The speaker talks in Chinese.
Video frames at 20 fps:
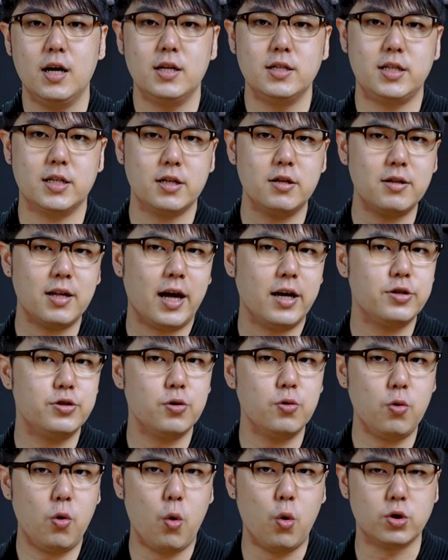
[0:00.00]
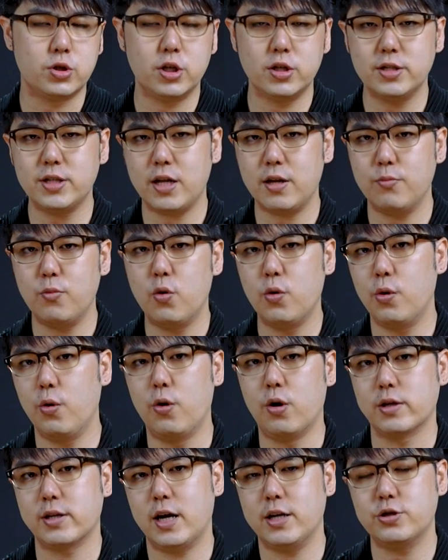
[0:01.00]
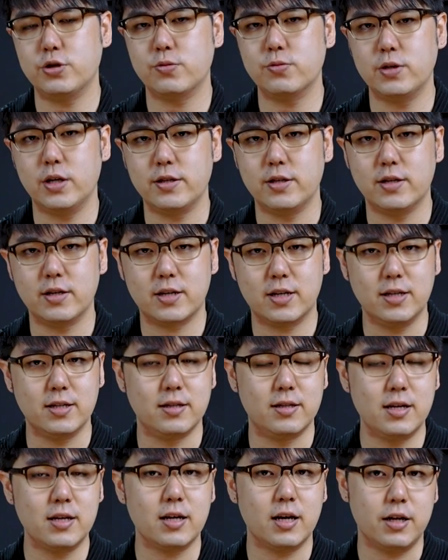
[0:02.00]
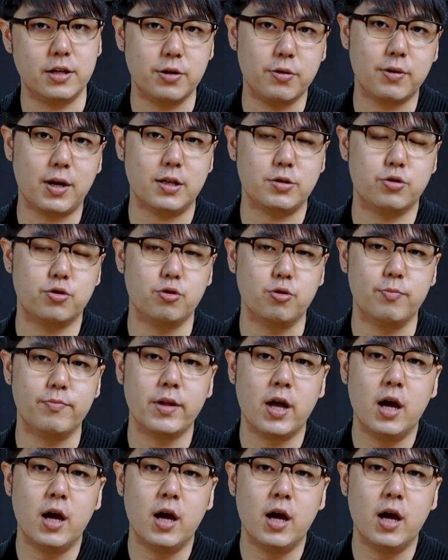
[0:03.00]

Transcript: 讲到台中火车站的没落，台中人呢肯定很有感触。